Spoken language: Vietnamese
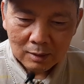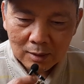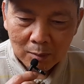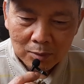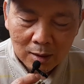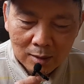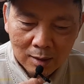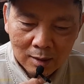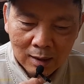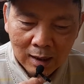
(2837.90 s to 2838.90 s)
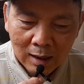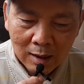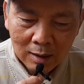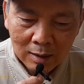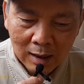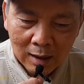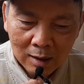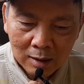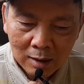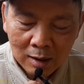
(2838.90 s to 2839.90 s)
Đông Đức là
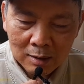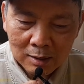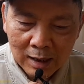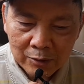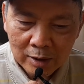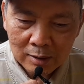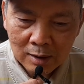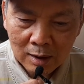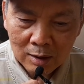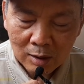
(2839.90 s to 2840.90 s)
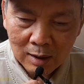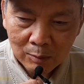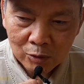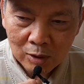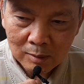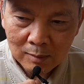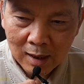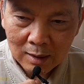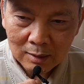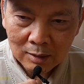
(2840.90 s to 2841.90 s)
là ở Leipzig thì có đồng xuân
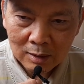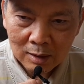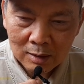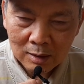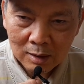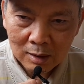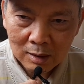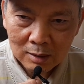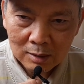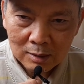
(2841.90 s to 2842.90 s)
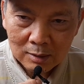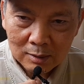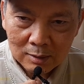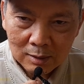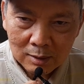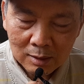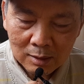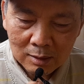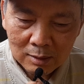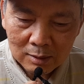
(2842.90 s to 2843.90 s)
mát rồi ở uh,
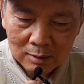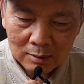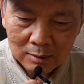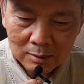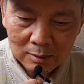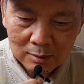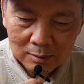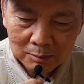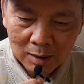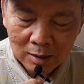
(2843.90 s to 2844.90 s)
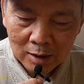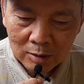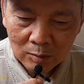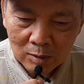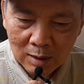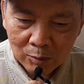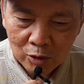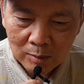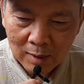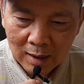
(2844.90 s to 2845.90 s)
uh, Berlin cũng có đồng
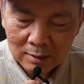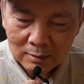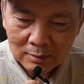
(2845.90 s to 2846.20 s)
xuân mát